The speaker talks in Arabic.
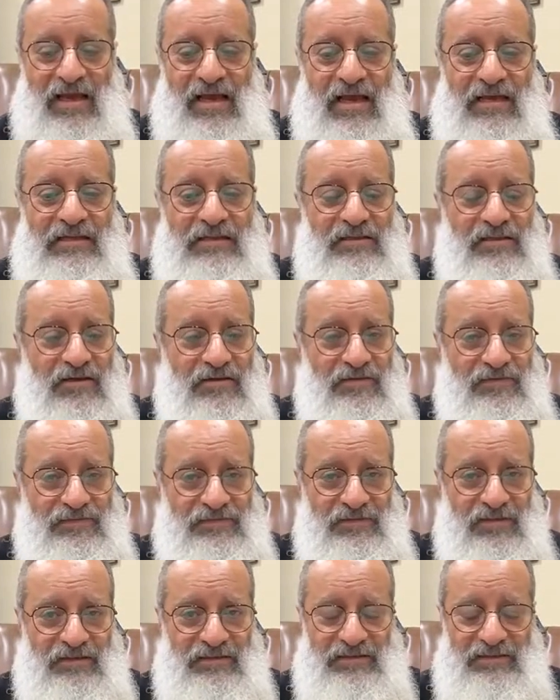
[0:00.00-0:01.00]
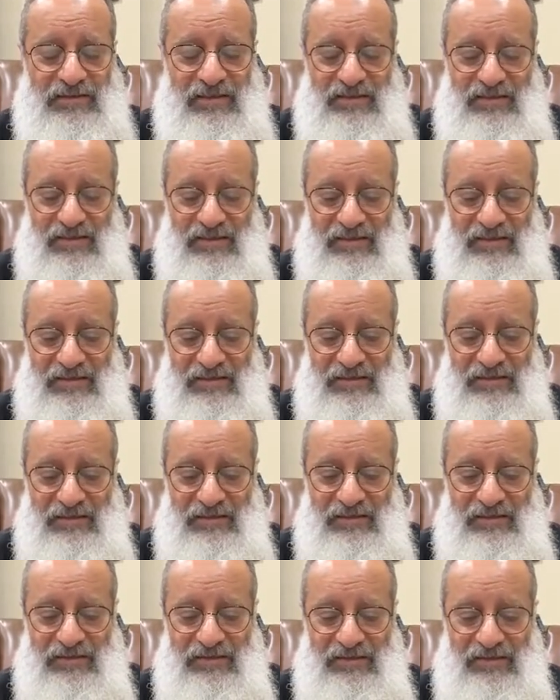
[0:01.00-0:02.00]
هل الافضل ان انا
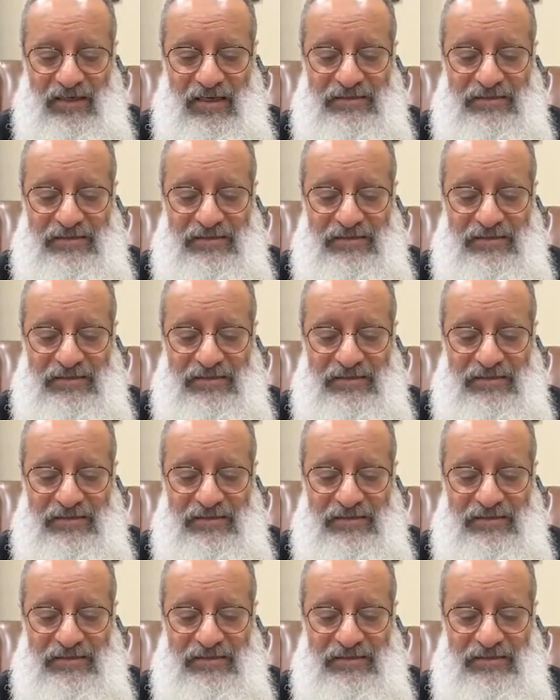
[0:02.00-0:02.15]
آه،